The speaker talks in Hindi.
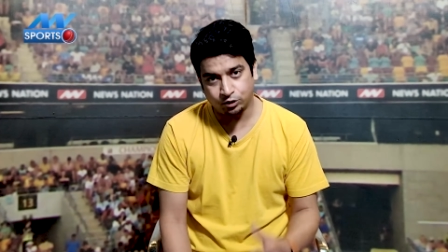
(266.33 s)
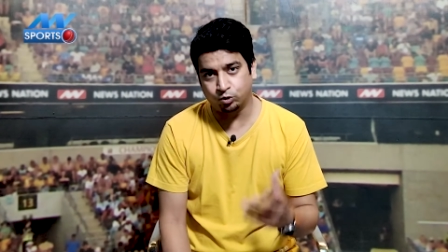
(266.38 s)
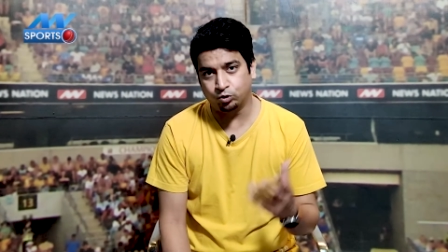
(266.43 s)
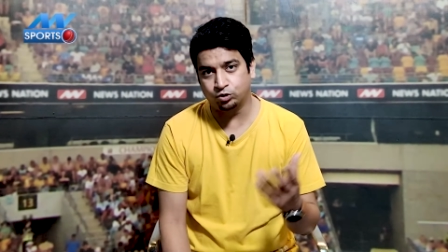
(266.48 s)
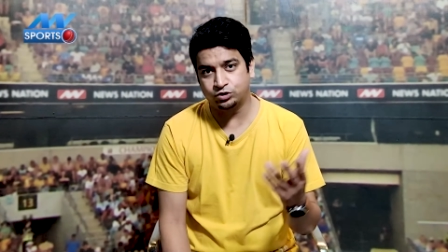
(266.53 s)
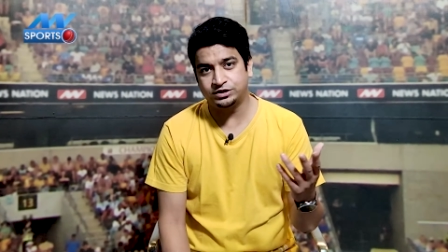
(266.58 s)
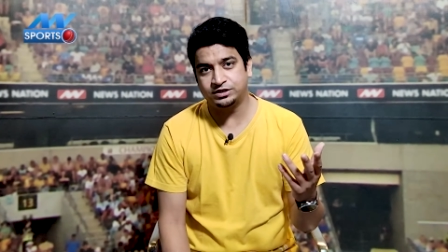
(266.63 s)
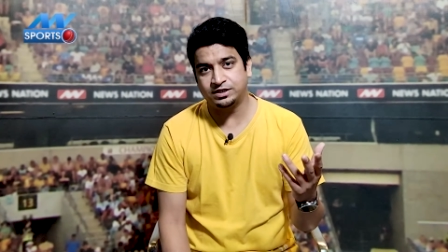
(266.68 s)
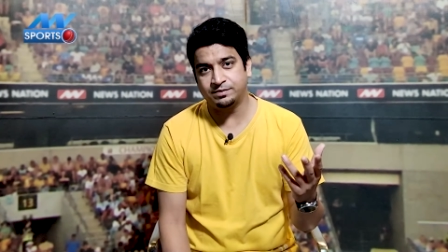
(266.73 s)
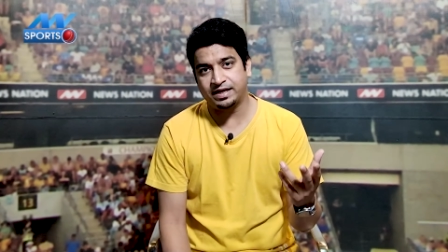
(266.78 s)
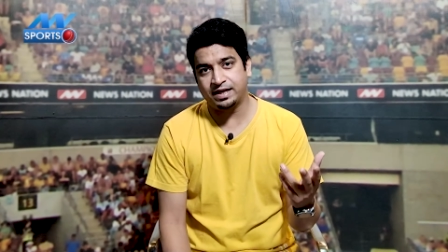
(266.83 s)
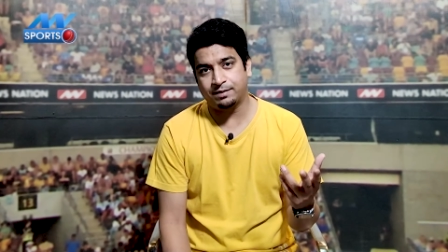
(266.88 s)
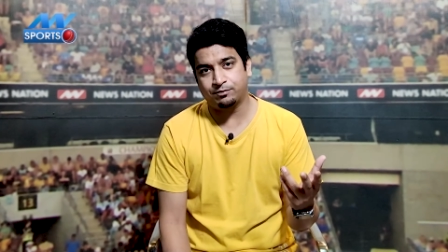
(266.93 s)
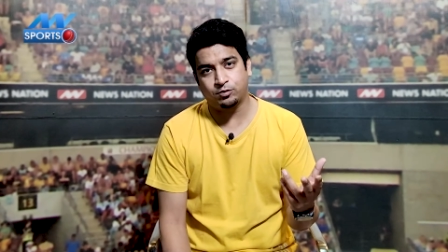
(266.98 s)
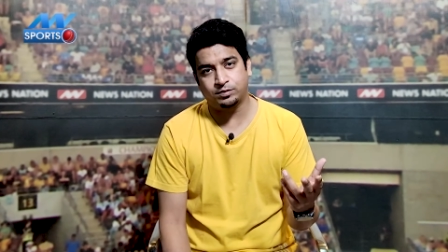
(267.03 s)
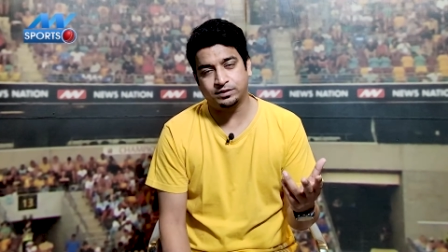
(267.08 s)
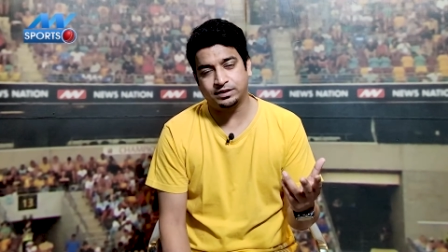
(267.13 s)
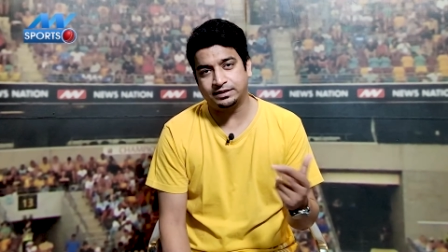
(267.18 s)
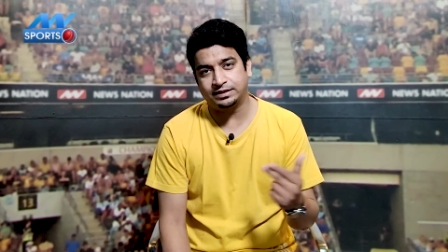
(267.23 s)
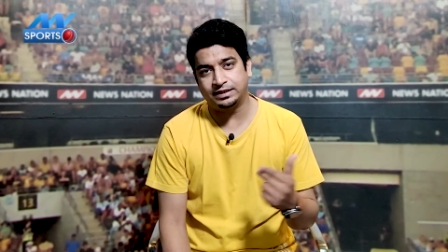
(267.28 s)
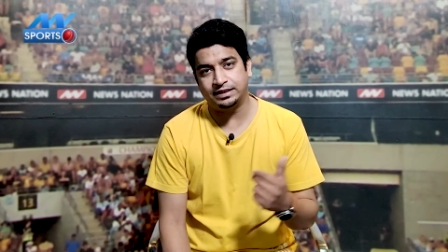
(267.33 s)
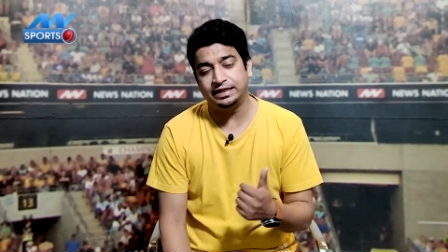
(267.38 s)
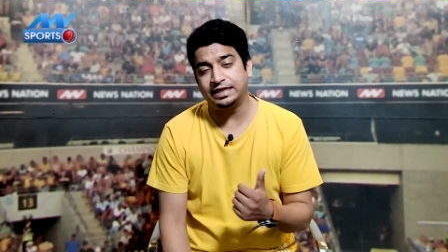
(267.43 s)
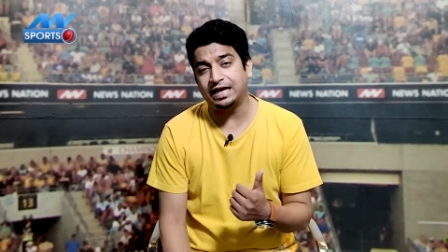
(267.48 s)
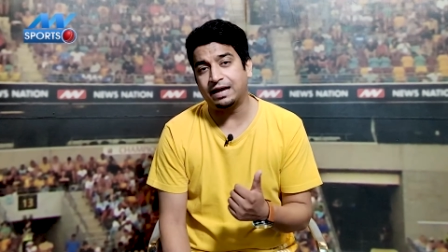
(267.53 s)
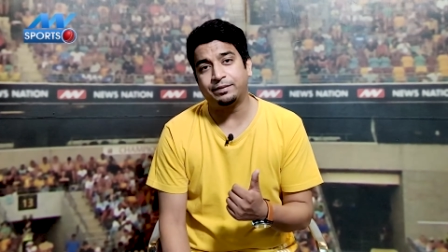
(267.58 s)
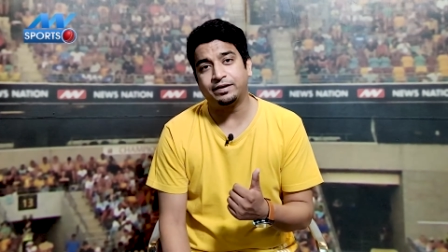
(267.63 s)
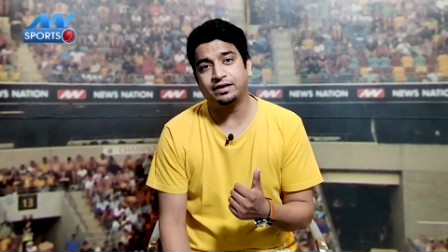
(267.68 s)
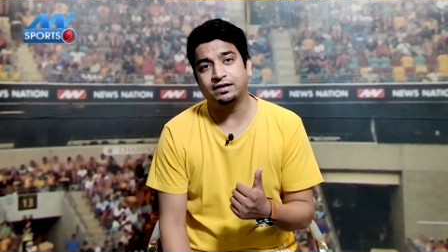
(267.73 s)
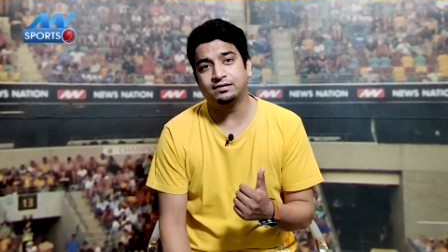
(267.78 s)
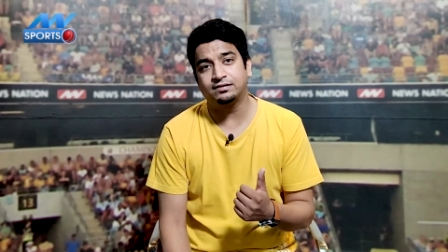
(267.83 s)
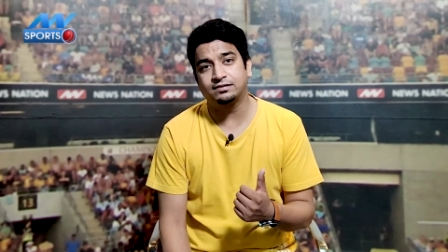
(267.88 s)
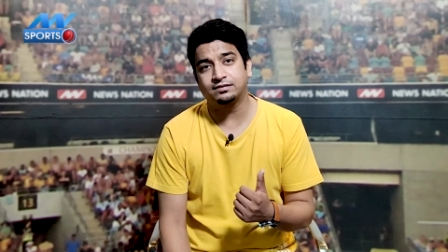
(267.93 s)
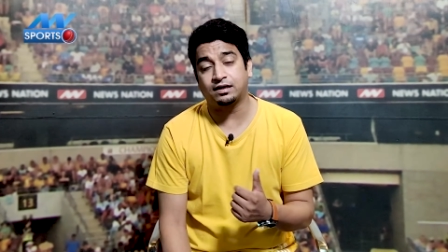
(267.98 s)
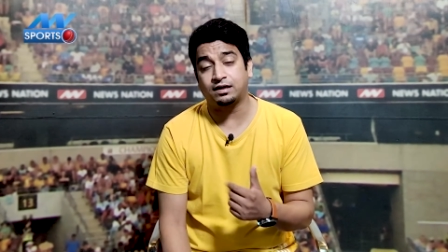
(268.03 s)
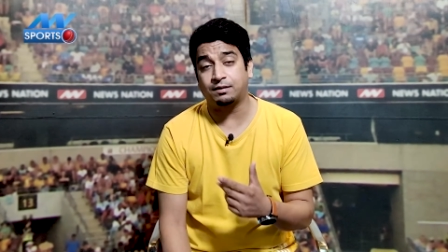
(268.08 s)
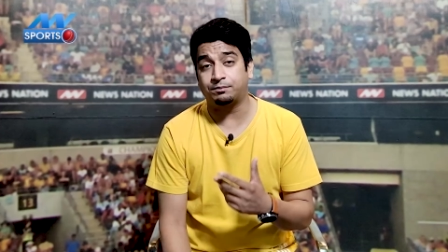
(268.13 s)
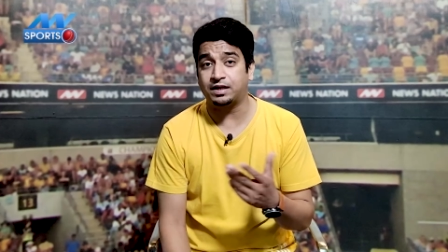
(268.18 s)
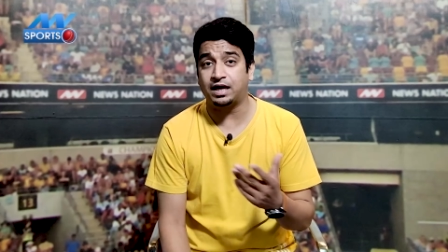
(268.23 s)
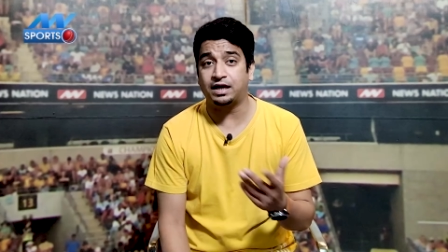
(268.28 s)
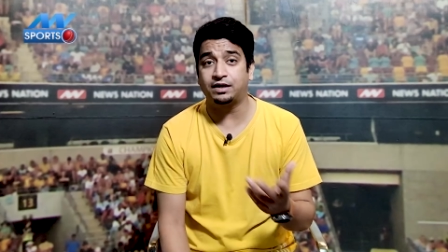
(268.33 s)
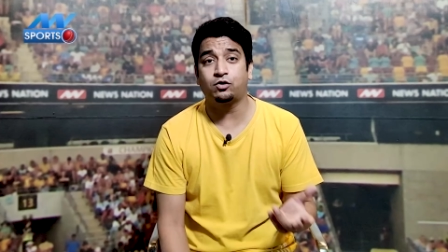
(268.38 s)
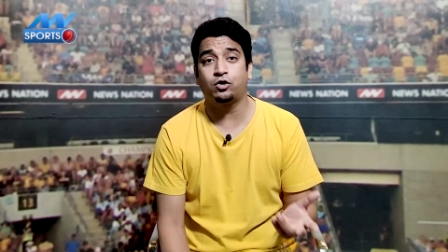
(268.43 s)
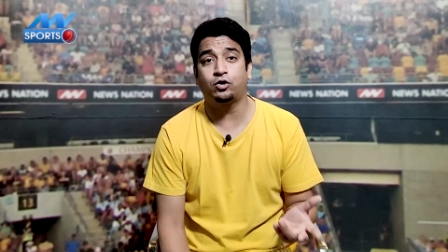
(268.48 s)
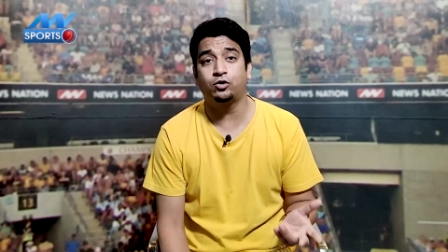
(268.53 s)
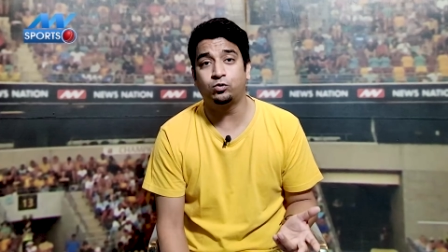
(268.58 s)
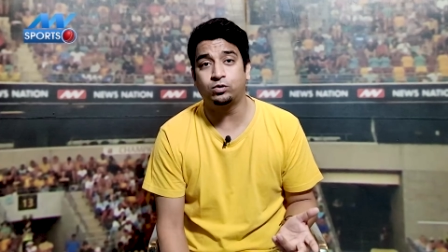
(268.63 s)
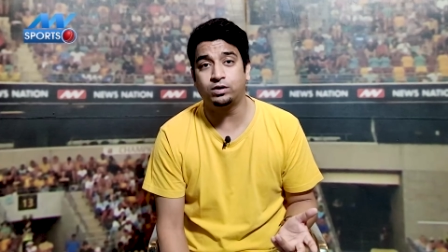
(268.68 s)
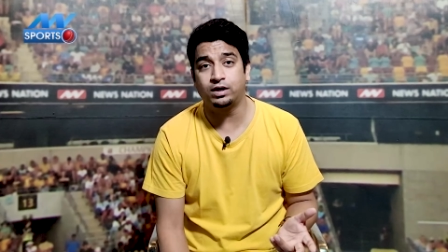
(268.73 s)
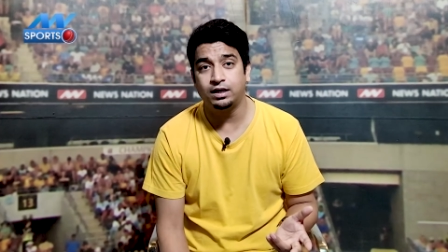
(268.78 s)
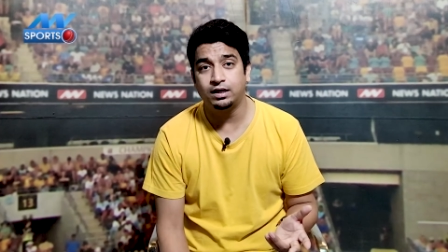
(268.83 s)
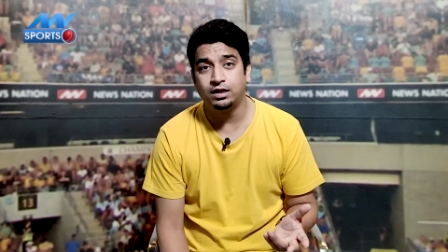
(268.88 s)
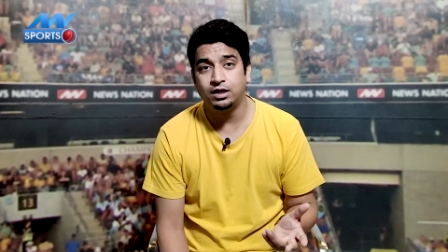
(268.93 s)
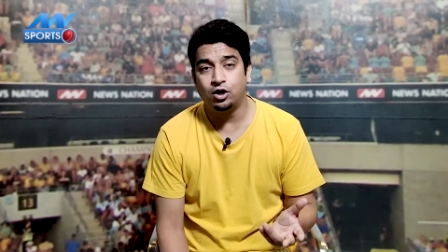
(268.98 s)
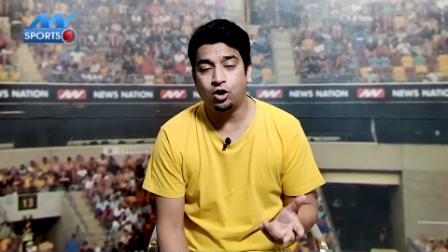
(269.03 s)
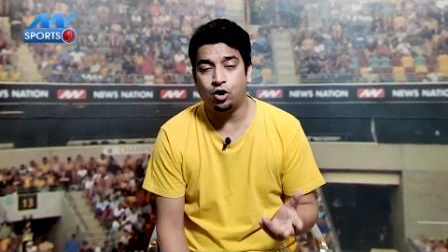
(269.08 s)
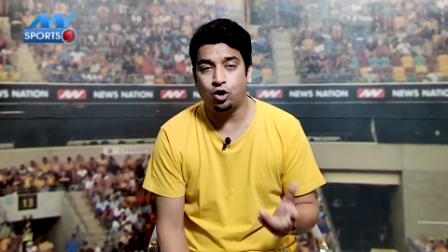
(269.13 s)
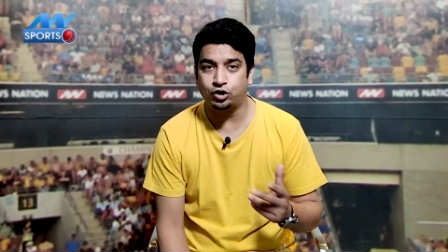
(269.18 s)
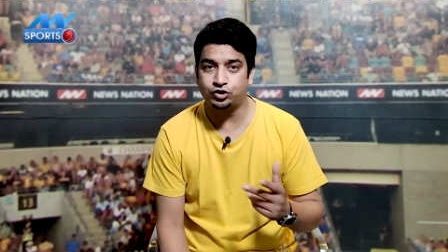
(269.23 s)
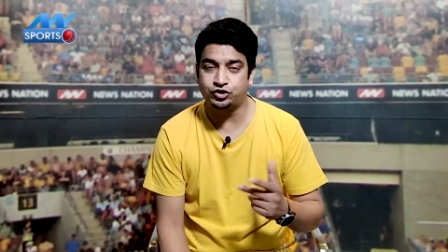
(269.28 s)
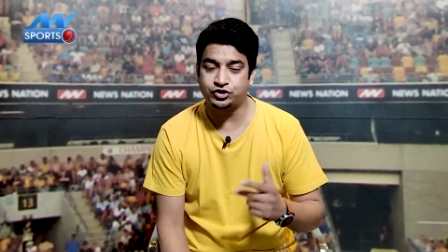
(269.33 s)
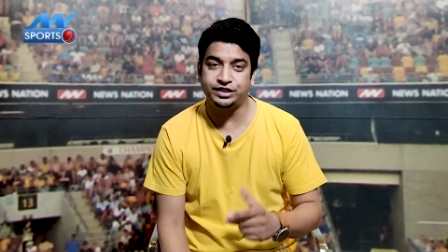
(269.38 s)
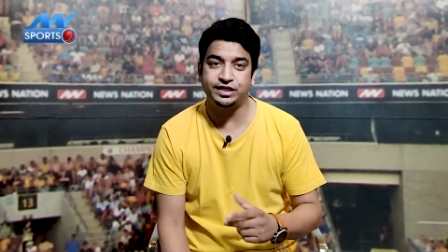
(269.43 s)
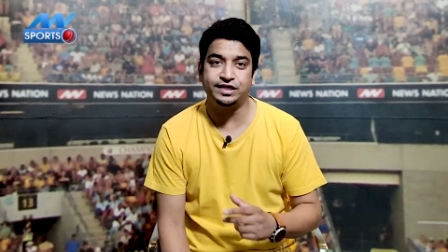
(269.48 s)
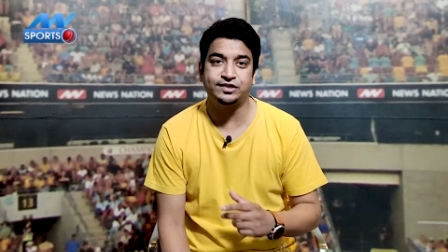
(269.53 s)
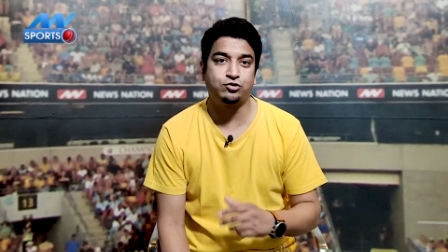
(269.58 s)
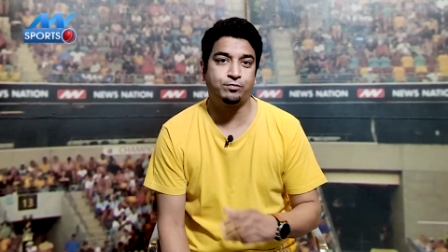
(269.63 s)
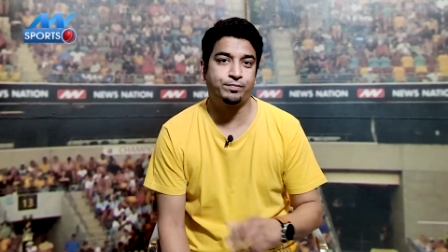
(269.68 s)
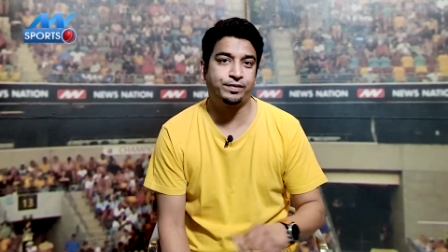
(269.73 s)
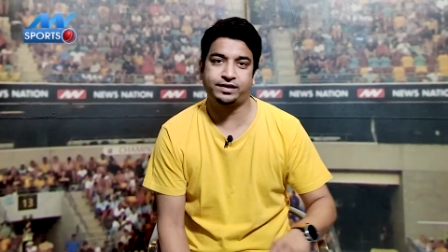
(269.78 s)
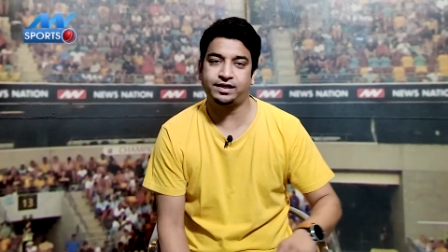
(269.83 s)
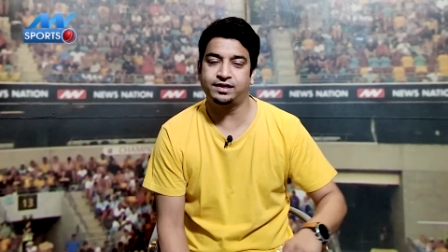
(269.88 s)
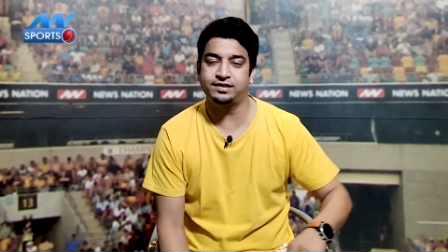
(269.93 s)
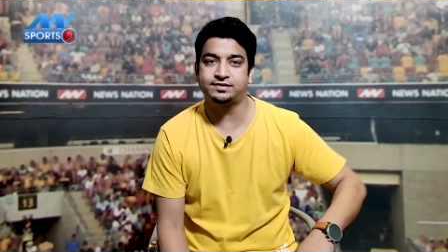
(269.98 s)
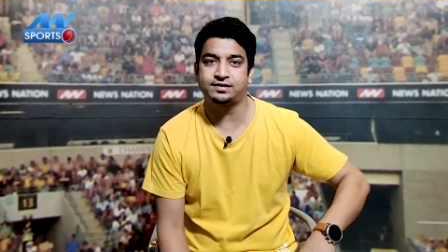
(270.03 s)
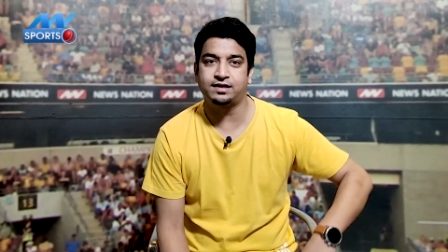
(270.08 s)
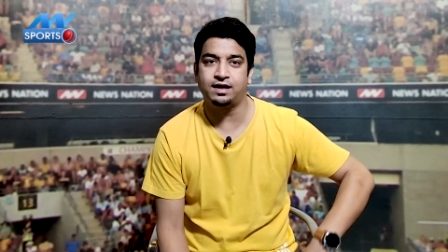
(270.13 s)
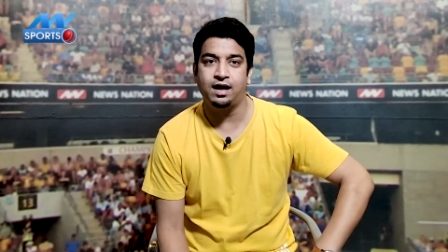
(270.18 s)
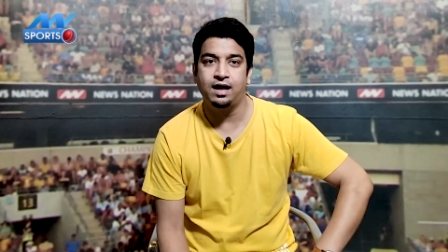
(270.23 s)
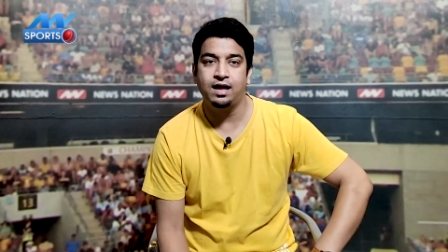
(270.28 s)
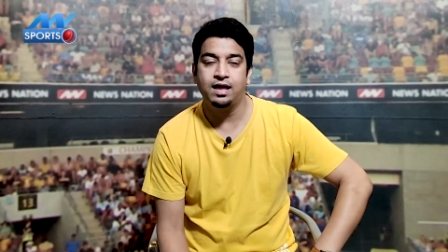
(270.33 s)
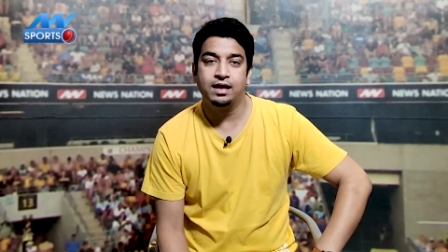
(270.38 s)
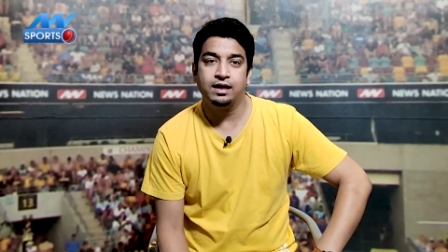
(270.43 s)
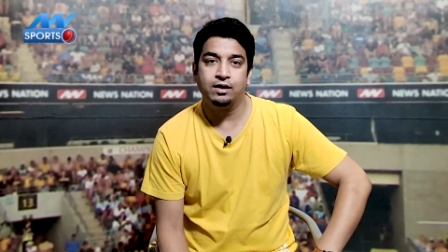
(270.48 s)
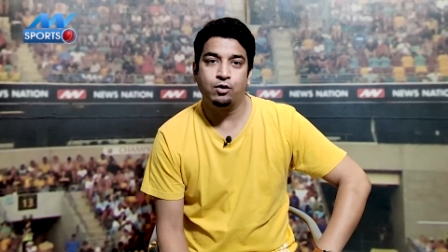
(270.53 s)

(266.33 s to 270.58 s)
दो चीज़ें मैंने आपको बताई दिल्ली कैपिटल्स का कप्तान कौन होगा और चेन्नई सुपर किंग्स का